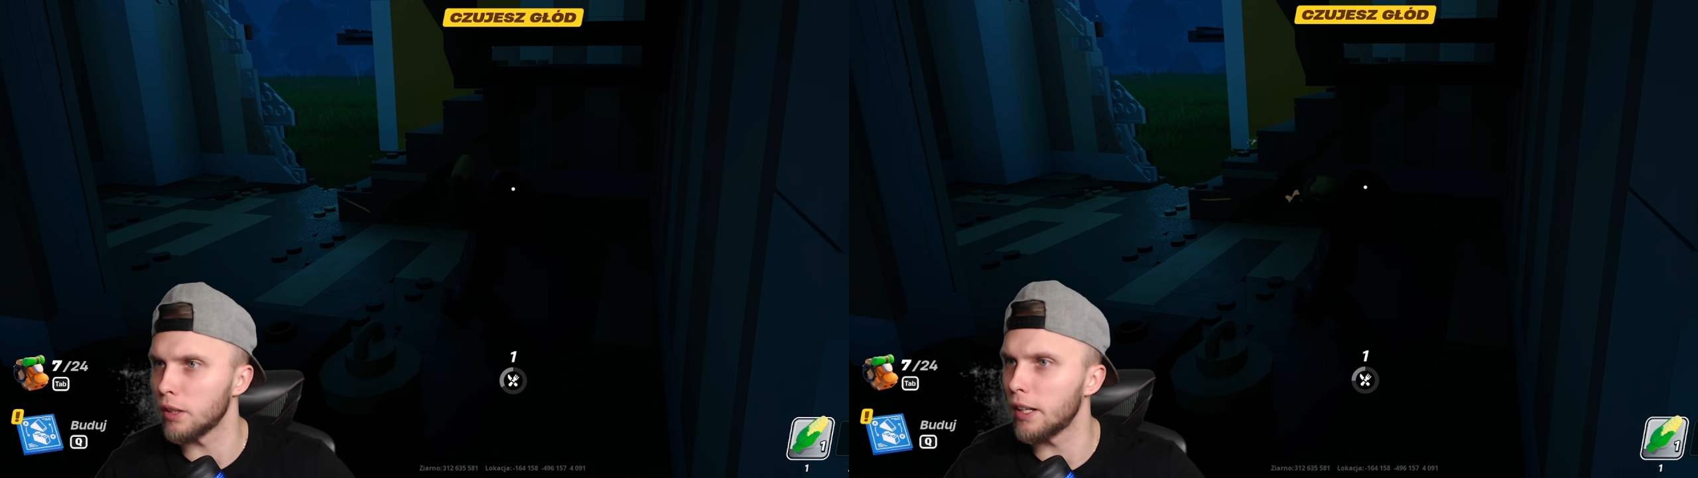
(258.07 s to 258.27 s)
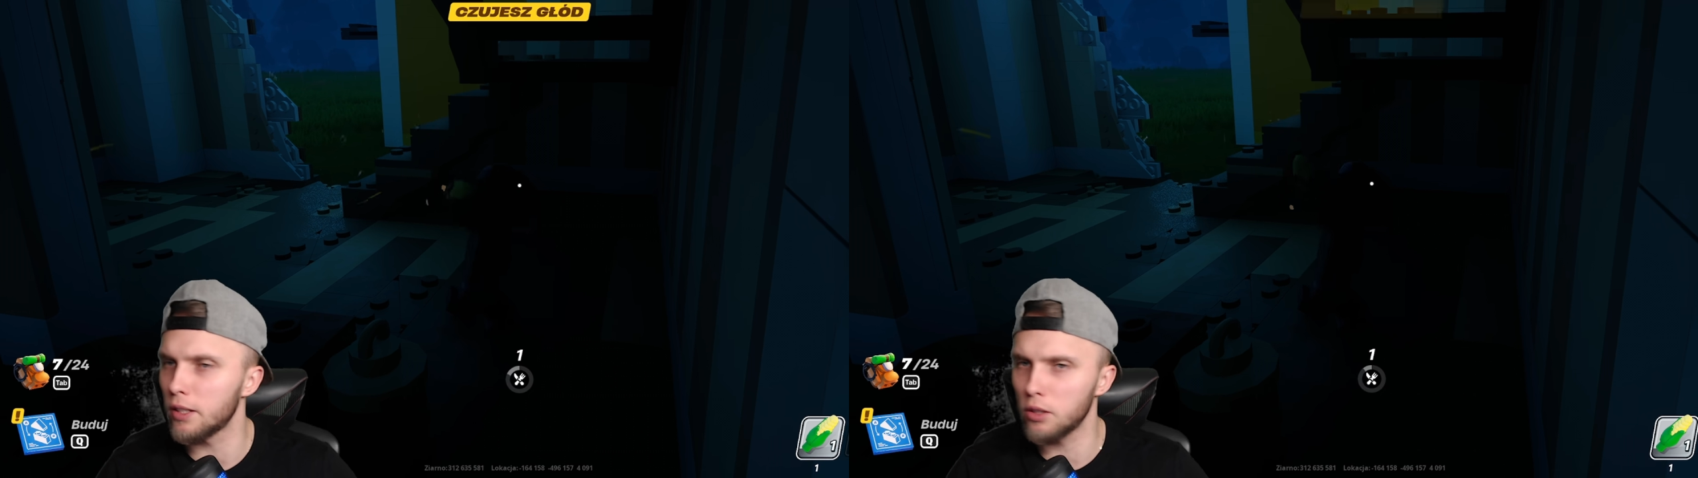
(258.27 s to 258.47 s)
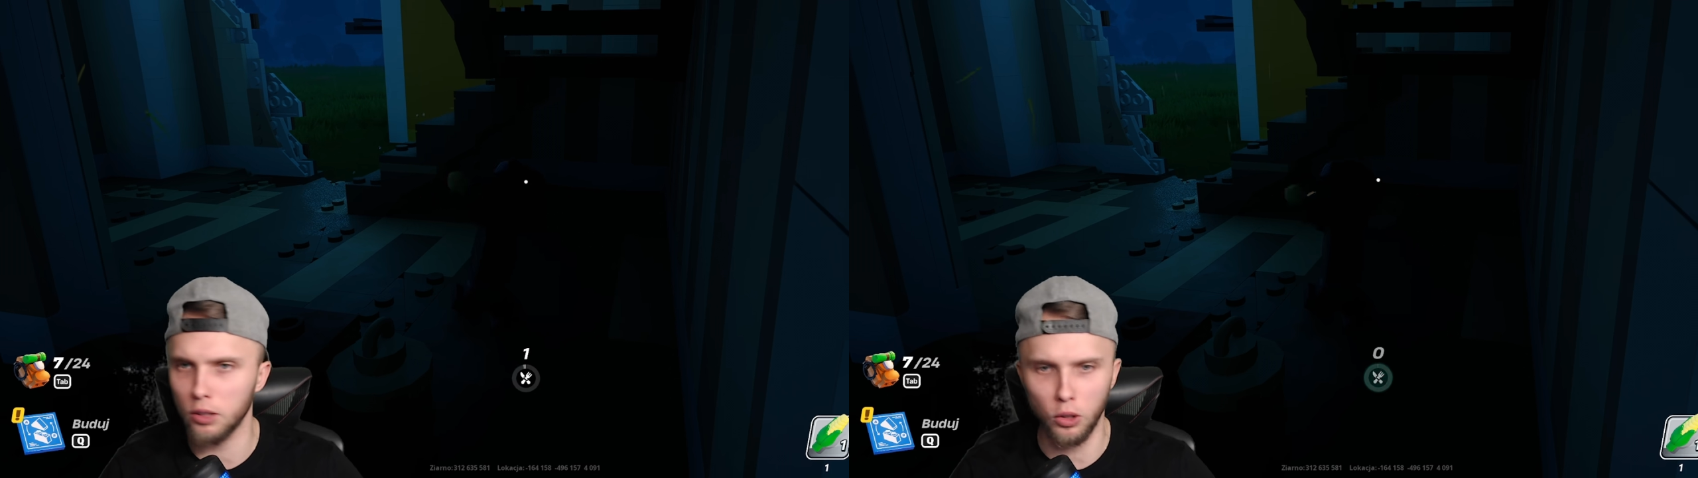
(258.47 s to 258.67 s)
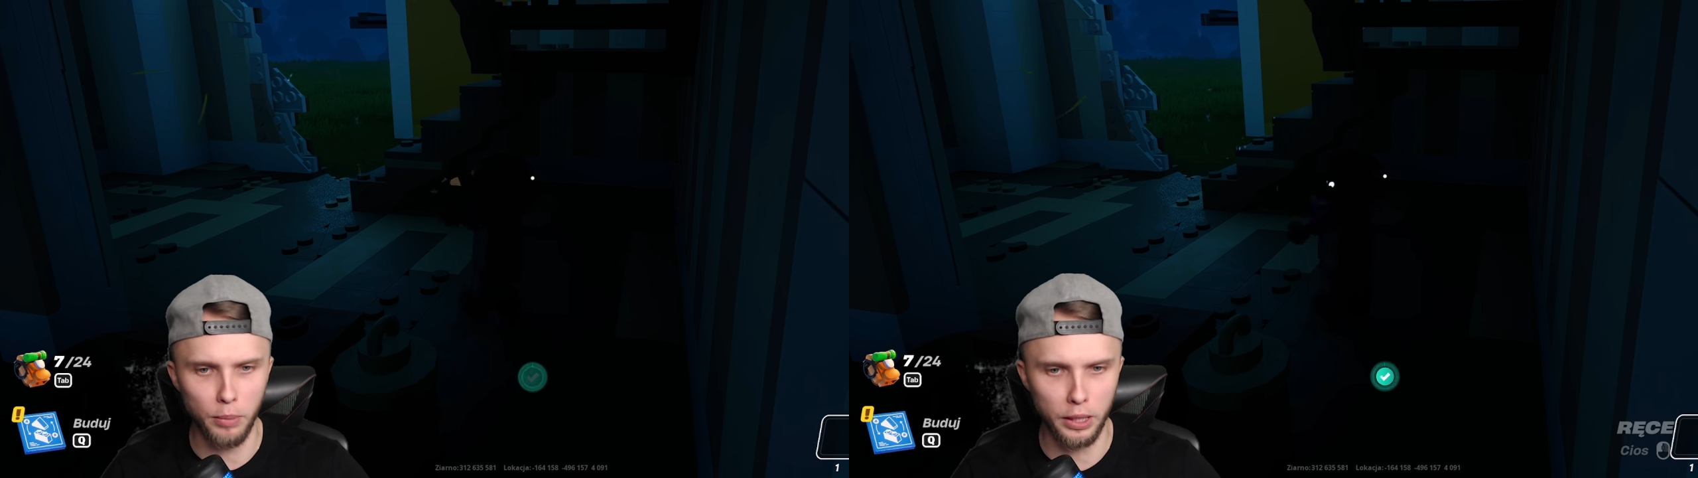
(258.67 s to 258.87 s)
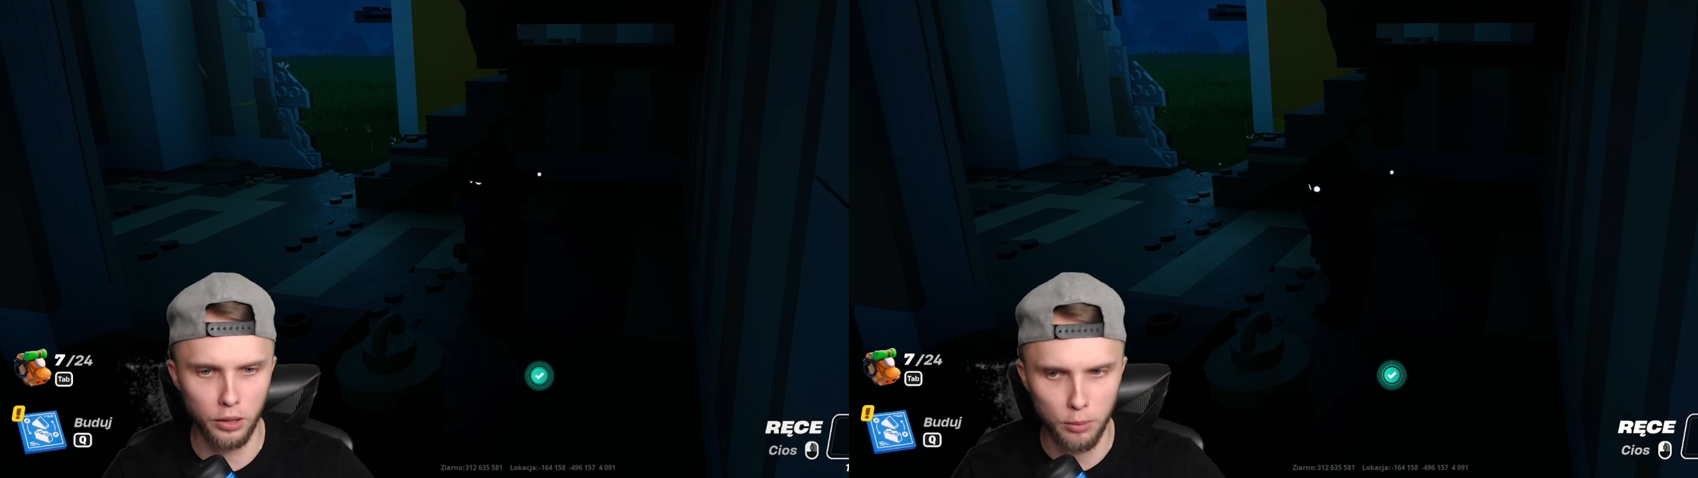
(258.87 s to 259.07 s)
Najedzony
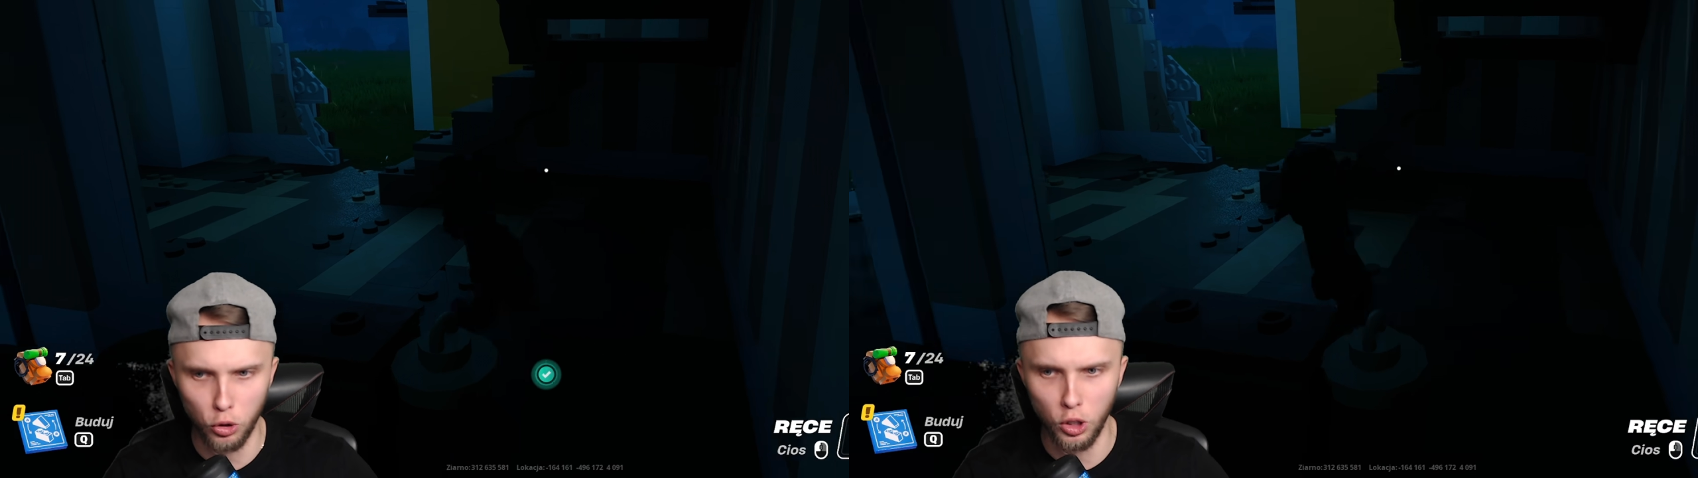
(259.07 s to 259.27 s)
chłopak to lepszy